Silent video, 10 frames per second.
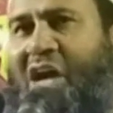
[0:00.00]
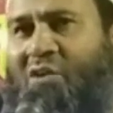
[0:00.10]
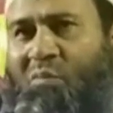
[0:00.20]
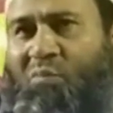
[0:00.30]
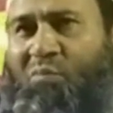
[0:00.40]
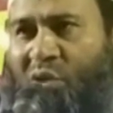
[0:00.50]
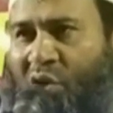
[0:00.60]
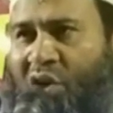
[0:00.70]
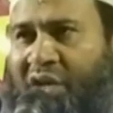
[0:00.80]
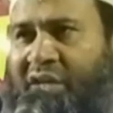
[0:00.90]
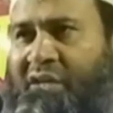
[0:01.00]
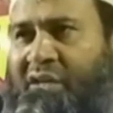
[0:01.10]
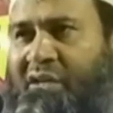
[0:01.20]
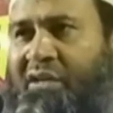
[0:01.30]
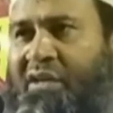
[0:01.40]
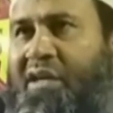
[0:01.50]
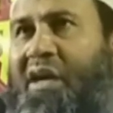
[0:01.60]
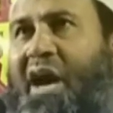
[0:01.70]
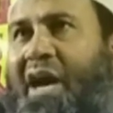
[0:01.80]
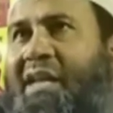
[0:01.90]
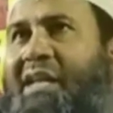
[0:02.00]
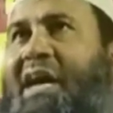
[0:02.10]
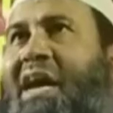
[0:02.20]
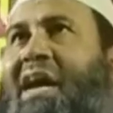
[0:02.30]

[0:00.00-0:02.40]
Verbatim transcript: আরম্ভ হয় আল্লাহ